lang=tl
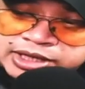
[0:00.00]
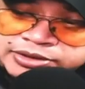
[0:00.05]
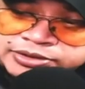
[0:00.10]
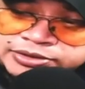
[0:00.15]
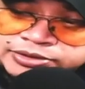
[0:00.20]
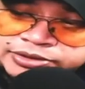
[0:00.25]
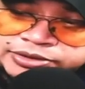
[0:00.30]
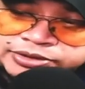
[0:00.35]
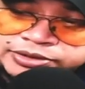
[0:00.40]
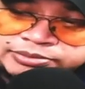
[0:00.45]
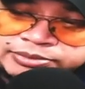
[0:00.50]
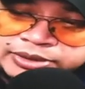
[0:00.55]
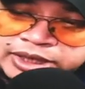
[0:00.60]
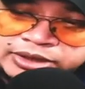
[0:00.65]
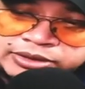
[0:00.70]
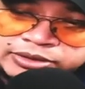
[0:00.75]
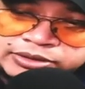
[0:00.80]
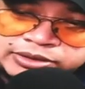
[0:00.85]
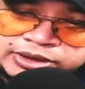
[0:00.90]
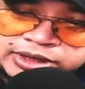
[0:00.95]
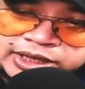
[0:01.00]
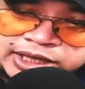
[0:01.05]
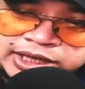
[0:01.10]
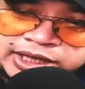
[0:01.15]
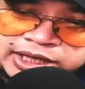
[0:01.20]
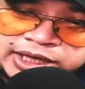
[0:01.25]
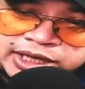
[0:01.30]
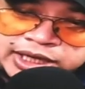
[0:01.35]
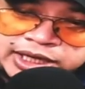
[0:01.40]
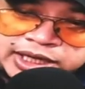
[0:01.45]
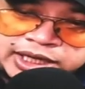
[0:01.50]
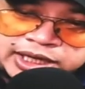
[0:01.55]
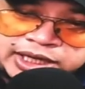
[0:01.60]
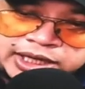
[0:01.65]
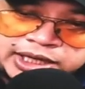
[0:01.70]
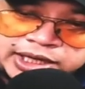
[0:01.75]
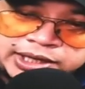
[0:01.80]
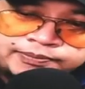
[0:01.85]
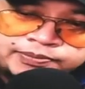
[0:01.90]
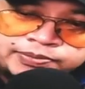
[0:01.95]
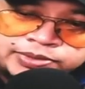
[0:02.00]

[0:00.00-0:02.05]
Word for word: 'yon, merong uh,